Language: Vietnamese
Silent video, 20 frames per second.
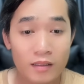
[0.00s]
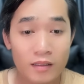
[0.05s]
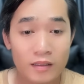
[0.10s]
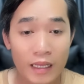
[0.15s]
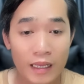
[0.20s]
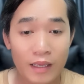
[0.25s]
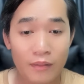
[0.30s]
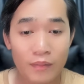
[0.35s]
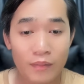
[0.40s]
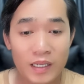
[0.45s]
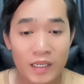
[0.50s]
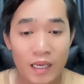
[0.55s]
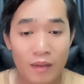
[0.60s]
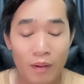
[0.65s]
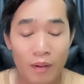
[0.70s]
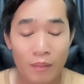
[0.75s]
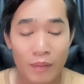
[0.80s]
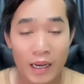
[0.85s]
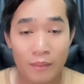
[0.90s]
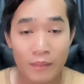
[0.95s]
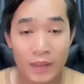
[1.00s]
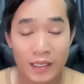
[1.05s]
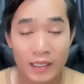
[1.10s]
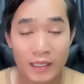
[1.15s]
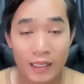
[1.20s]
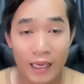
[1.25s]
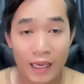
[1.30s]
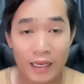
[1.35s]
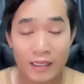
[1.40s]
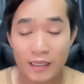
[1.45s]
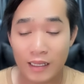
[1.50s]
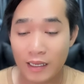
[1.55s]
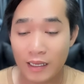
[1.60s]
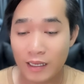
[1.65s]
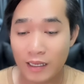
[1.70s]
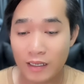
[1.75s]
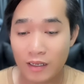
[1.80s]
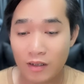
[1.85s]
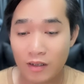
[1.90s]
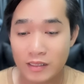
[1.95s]
Tại vì khi mà 15x nghe
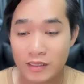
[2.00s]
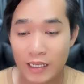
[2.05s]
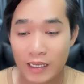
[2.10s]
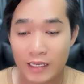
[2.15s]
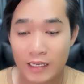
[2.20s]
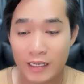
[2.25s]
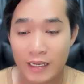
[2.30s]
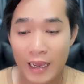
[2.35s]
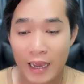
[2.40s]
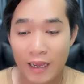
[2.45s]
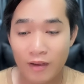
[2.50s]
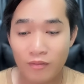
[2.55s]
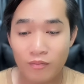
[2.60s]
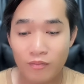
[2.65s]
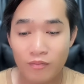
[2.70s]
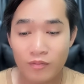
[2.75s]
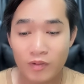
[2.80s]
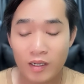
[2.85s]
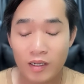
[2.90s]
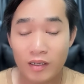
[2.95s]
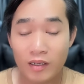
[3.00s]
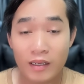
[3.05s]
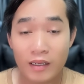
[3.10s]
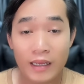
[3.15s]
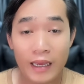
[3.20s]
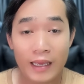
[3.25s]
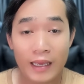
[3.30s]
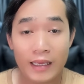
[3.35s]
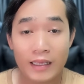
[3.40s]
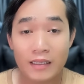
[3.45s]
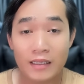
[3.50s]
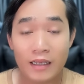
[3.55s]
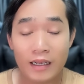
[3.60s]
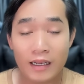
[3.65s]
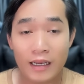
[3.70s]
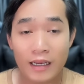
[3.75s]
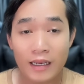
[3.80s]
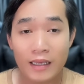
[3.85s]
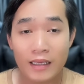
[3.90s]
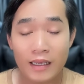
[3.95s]
thì nó sẽ khác với cái
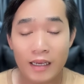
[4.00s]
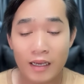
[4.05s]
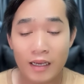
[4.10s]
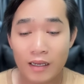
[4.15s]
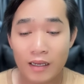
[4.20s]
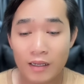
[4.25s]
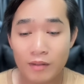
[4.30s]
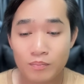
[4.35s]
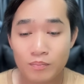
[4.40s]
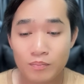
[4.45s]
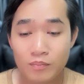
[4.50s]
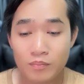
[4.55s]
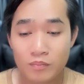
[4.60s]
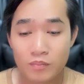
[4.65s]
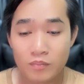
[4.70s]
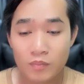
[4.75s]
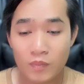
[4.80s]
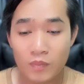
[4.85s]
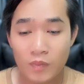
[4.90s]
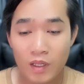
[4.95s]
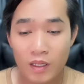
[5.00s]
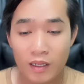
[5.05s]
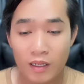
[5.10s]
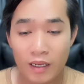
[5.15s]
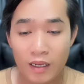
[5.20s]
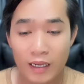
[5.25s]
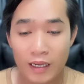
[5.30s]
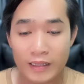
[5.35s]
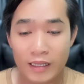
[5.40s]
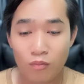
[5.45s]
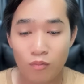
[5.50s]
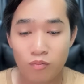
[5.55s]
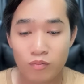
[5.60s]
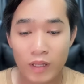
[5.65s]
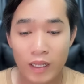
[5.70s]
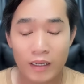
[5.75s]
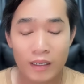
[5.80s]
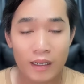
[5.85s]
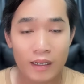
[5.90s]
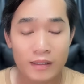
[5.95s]
những cái uh, thông
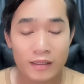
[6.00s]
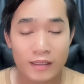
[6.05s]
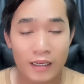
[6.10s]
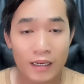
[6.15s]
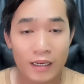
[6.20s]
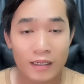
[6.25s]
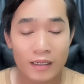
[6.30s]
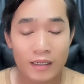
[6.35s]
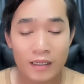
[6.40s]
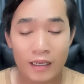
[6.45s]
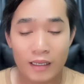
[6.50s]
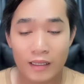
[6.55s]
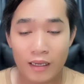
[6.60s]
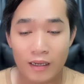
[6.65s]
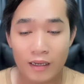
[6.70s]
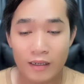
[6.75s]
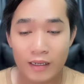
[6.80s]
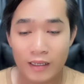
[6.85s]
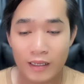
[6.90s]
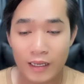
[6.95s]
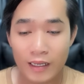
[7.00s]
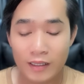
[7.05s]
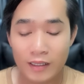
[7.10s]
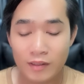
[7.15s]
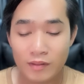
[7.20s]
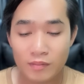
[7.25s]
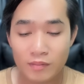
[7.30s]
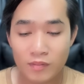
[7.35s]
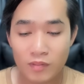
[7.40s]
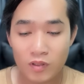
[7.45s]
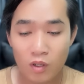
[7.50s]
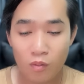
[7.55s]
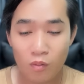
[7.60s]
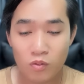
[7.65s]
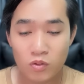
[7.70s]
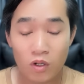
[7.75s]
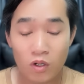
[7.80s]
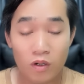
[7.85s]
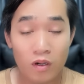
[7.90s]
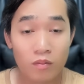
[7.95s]
tin ở trên cái chữ này ghi. Có
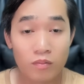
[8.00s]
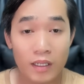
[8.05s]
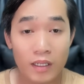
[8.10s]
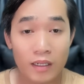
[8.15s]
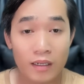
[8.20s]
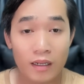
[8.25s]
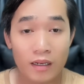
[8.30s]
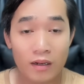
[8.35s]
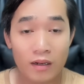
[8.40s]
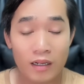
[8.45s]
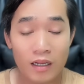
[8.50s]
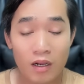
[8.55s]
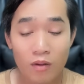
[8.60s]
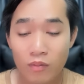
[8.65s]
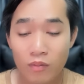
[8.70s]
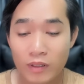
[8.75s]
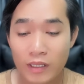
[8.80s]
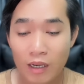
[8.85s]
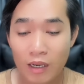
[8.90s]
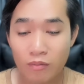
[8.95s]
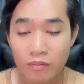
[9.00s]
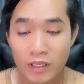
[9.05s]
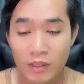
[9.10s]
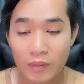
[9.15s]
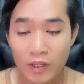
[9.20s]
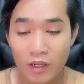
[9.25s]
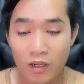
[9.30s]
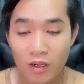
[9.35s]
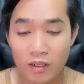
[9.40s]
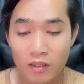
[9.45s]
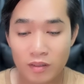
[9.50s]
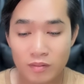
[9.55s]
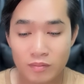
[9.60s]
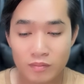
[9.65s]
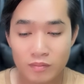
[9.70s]
một số thông tin là nó không có giống nha bà con.